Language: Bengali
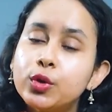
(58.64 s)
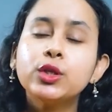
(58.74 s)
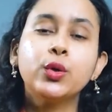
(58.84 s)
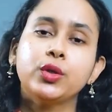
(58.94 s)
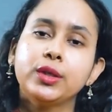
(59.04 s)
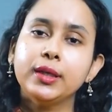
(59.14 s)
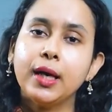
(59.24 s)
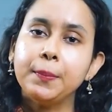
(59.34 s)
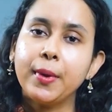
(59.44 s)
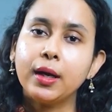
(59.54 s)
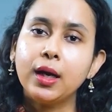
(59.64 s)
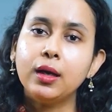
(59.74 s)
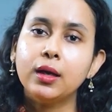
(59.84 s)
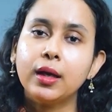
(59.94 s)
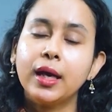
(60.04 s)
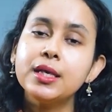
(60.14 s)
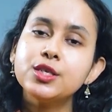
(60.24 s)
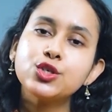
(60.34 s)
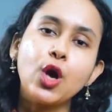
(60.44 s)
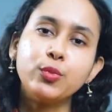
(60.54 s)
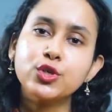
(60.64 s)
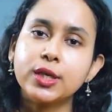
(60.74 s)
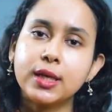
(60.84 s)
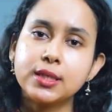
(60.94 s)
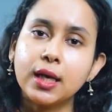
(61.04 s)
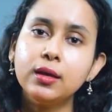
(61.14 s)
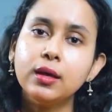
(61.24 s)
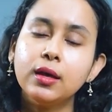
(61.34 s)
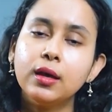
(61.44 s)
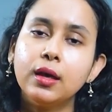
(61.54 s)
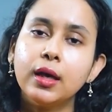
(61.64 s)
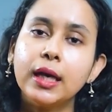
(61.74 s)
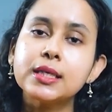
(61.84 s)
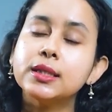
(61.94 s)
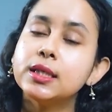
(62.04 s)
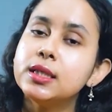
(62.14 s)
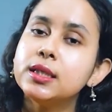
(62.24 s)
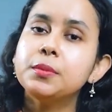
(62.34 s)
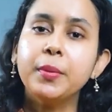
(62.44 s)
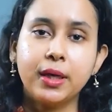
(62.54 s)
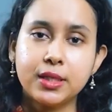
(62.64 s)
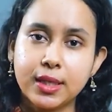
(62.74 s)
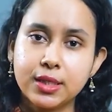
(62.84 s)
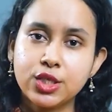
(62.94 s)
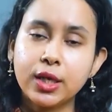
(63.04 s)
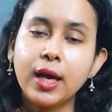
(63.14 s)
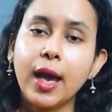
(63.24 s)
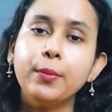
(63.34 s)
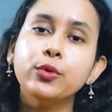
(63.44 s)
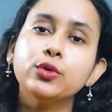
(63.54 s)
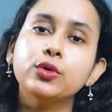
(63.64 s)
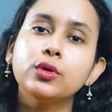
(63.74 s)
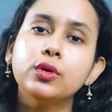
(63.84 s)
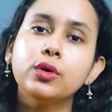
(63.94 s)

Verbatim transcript: তুলে ধরতে না পারা এই যে সমস্যাটা এটা দিন দিন বেড়ে যাচ্ছে এবং